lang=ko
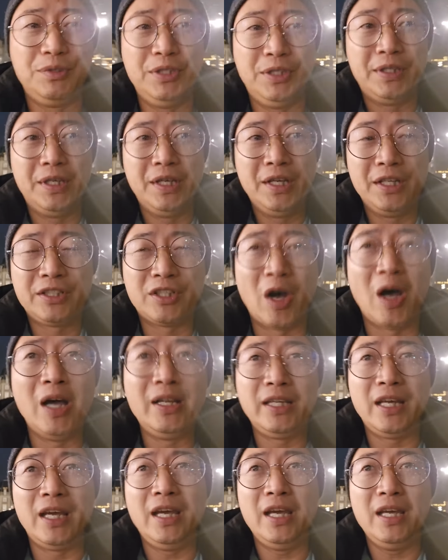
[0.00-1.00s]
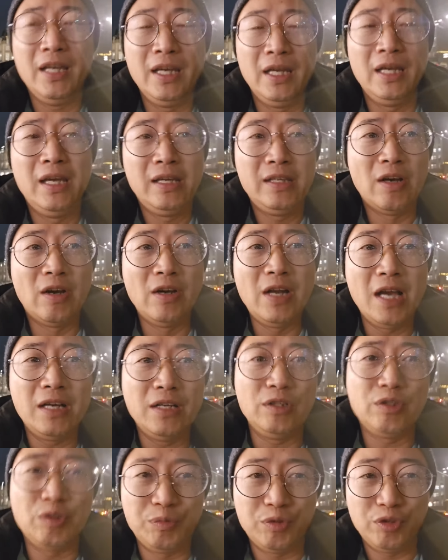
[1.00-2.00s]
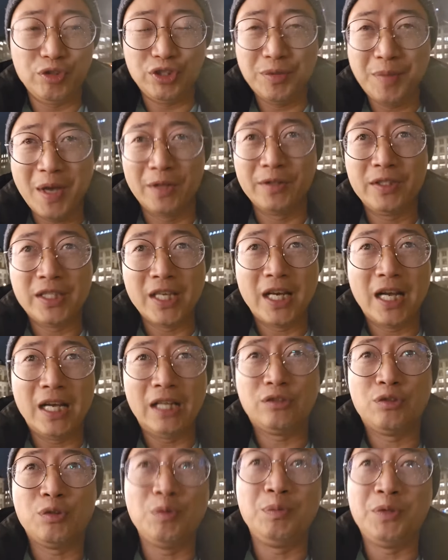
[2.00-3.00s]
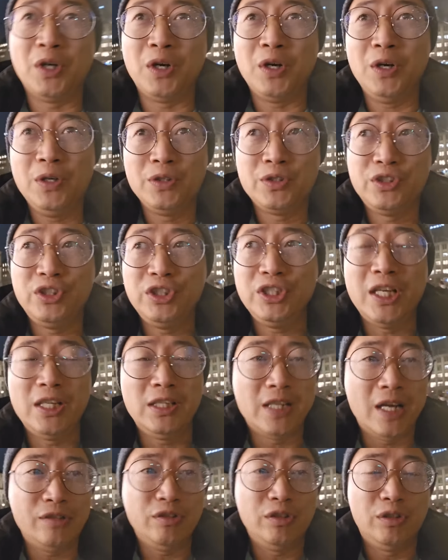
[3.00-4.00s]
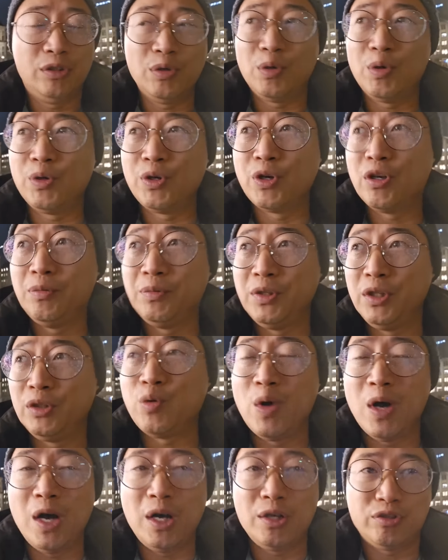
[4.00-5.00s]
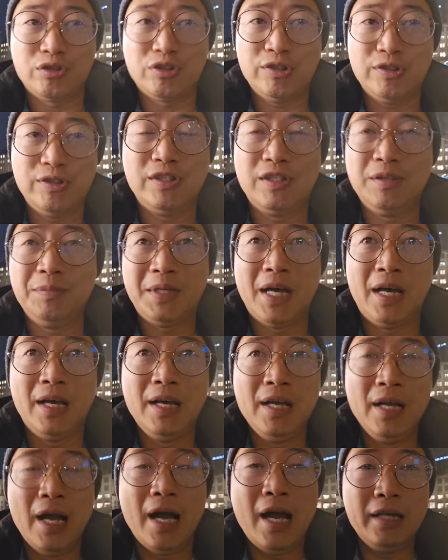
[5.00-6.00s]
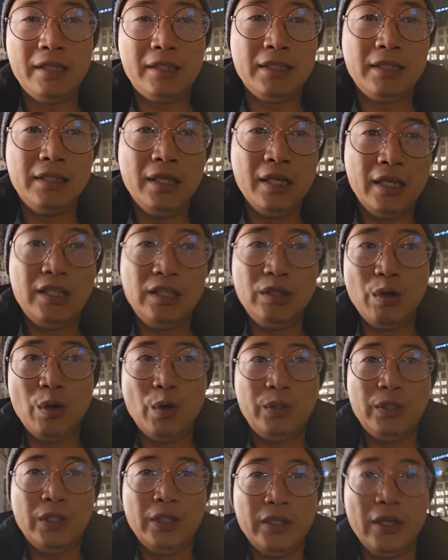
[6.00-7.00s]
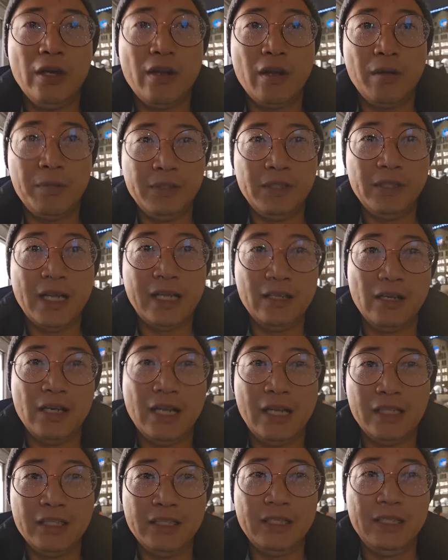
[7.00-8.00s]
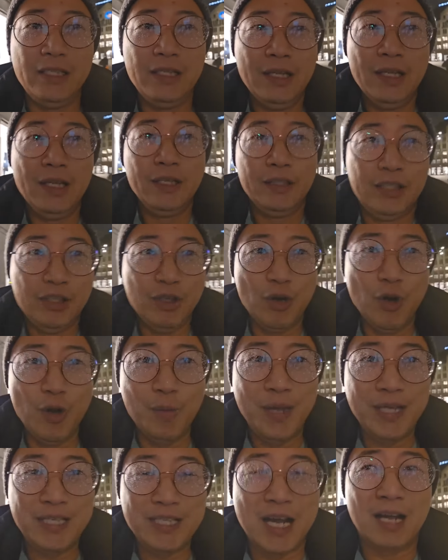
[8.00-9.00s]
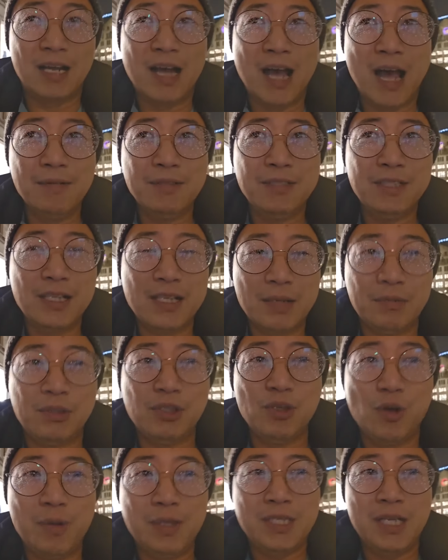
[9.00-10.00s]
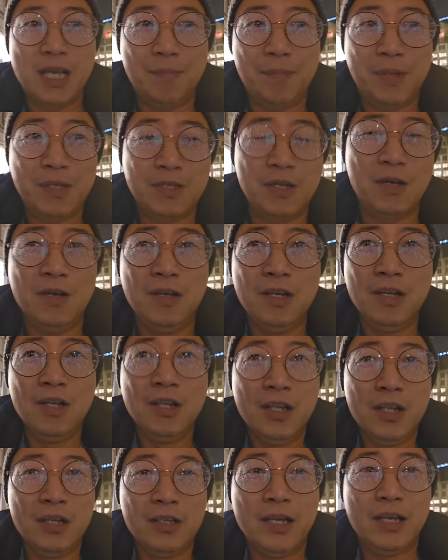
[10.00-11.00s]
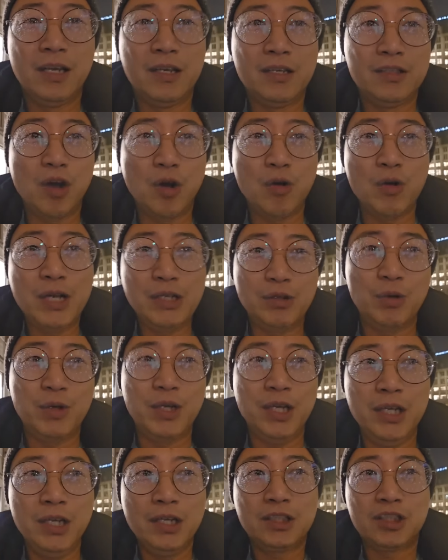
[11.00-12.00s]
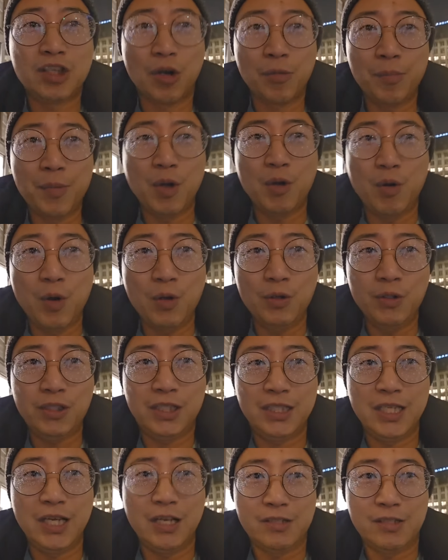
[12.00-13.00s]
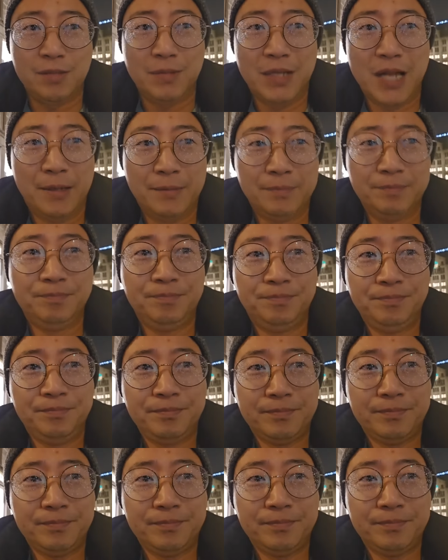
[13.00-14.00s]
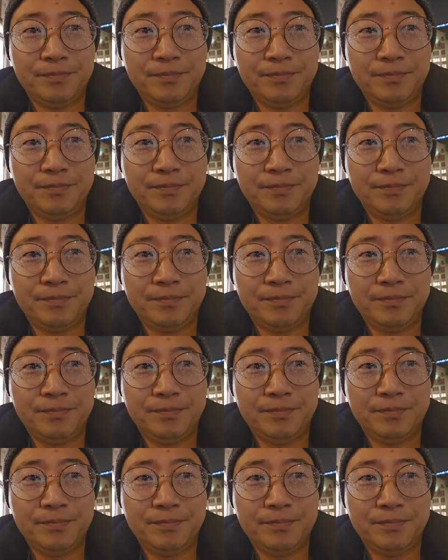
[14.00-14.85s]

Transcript: 분을 아시는 분은 저한테 연락을 좀 주시면 제가 조금 더 취재를 할 수 있도록 여러분들이 도와주실 수 있습니다. 하여튼 이곳 여러분들 네덜란드 디올 매장, 아스테르담 디올 매장 앞에서 네, 서울의 소리 정병곤 기자였습니다.